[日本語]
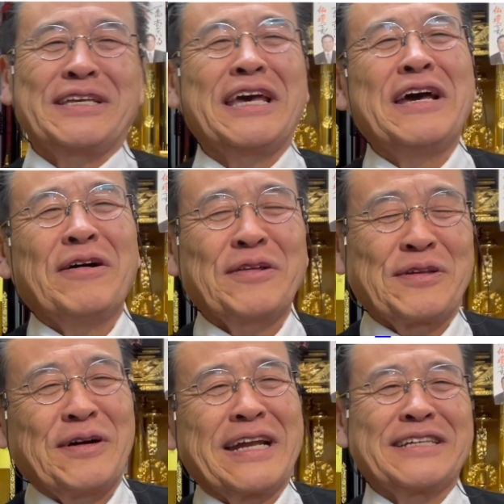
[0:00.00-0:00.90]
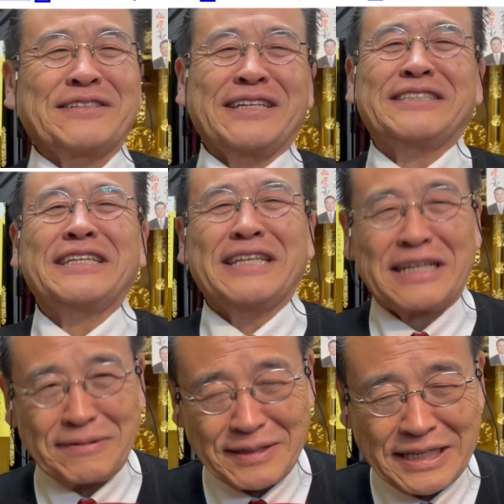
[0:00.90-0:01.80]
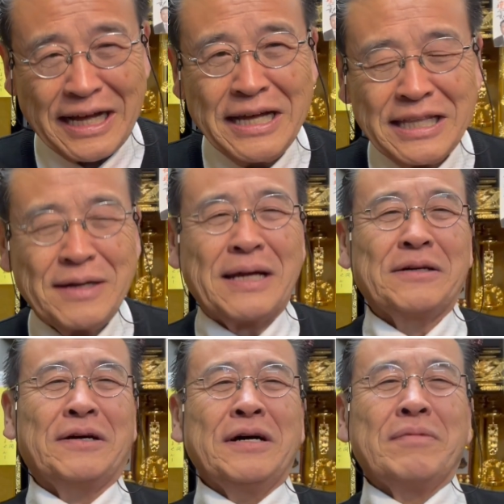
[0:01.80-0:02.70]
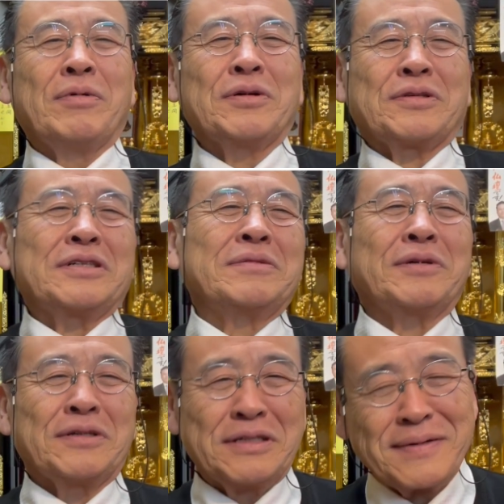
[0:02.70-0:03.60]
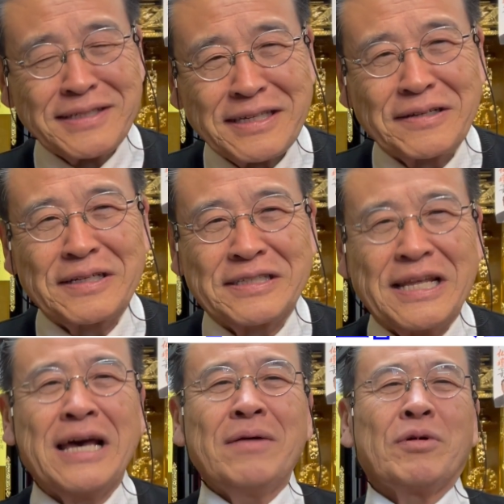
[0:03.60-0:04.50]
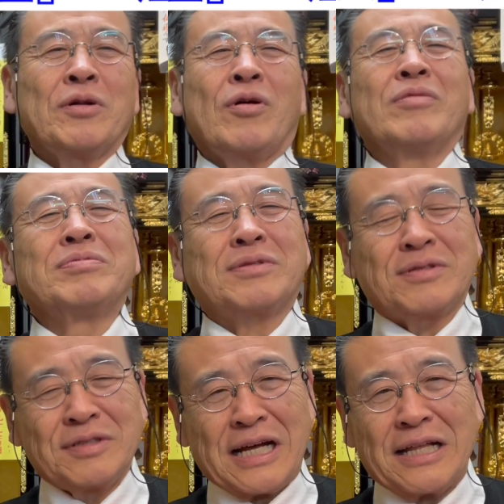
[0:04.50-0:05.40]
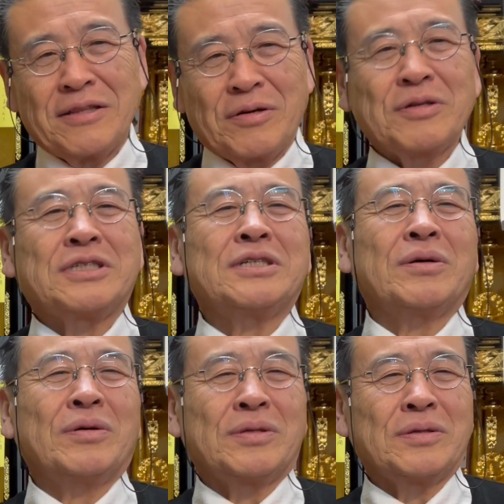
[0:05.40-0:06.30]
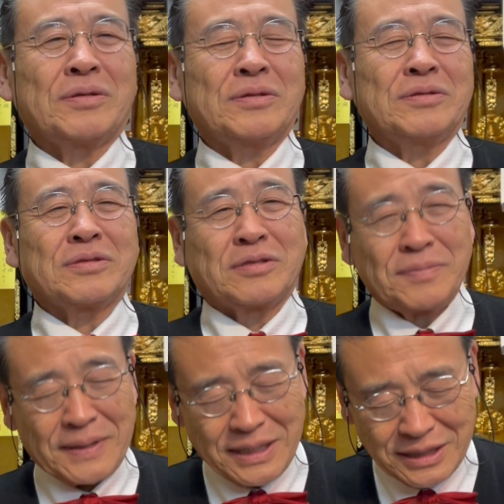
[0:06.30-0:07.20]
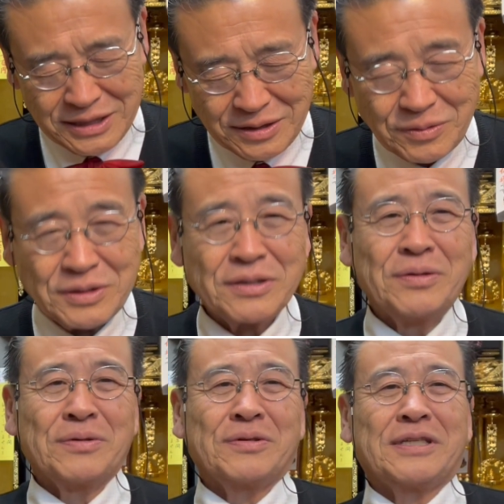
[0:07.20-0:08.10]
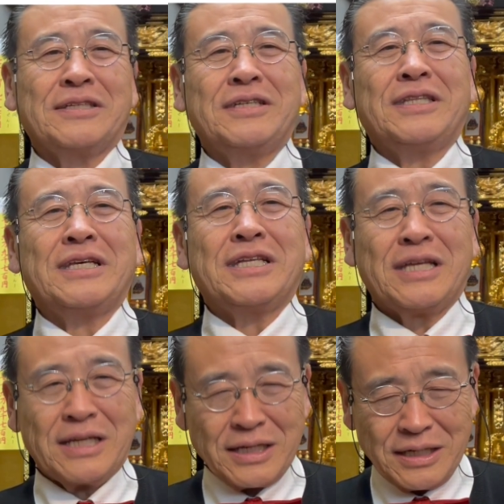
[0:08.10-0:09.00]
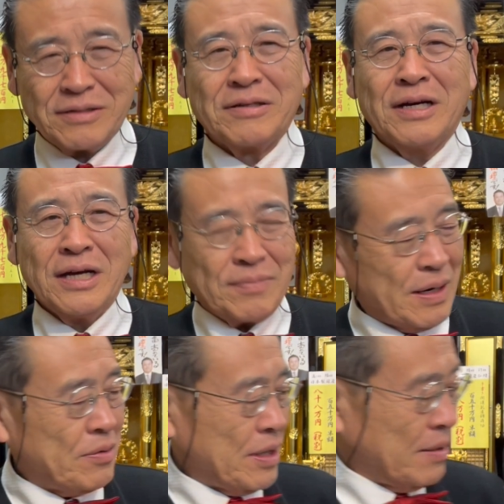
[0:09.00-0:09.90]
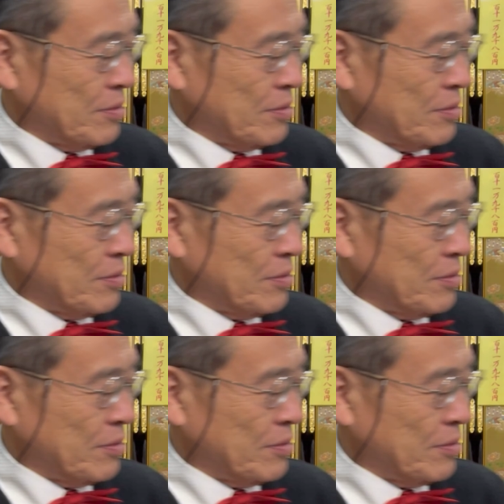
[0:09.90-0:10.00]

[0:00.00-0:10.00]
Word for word: に本当お話をさせていただきました。で、あの、冒頭に戻りますけどですね、このお仏壇のお仕事という素晴らしいお仕事をさせていただける、まあこれは